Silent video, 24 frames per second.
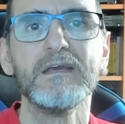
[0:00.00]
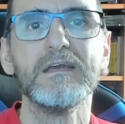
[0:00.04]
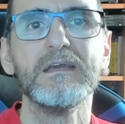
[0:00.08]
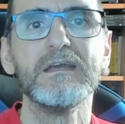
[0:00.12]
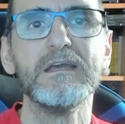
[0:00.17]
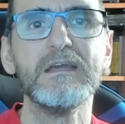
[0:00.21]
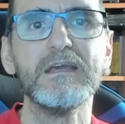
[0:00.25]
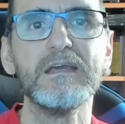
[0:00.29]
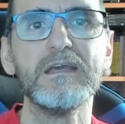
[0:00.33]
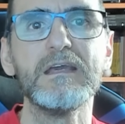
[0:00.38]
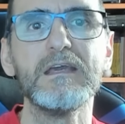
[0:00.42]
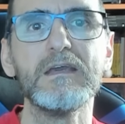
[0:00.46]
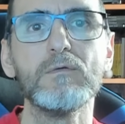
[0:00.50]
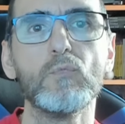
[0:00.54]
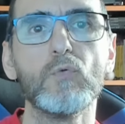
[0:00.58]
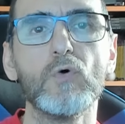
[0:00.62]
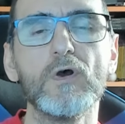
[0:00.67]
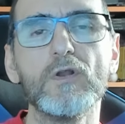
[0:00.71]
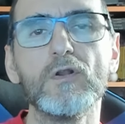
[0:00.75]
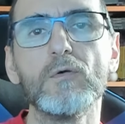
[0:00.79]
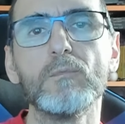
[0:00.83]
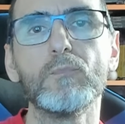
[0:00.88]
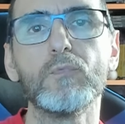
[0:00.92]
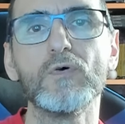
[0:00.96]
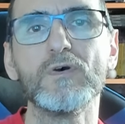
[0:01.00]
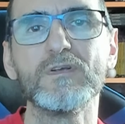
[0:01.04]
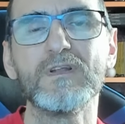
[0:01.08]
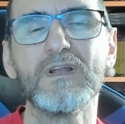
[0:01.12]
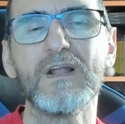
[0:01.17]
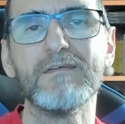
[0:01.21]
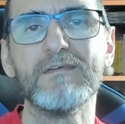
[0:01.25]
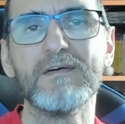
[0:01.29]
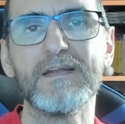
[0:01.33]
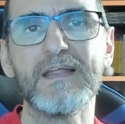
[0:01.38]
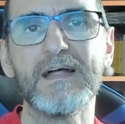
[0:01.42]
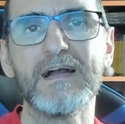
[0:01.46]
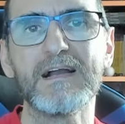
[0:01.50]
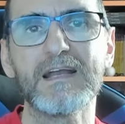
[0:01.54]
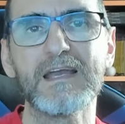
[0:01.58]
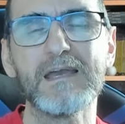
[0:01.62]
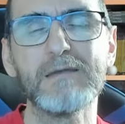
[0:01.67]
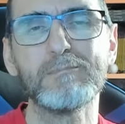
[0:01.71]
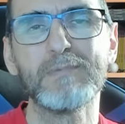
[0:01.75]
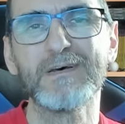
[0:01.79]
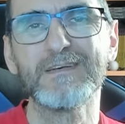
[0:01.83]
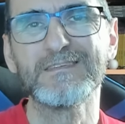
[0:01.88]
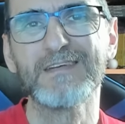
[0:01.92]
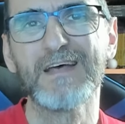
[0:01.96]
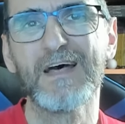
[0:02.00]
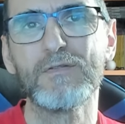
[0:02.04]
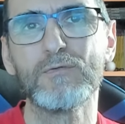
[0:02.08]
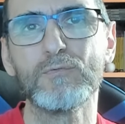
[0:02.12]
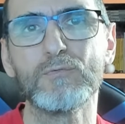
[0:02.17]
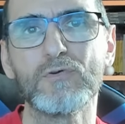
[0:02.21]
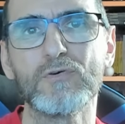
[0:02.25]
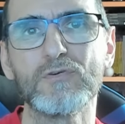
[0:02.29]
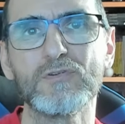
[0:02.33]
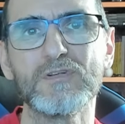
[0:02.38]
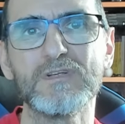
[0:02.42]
y bueno, pues la verdad que he pasado unos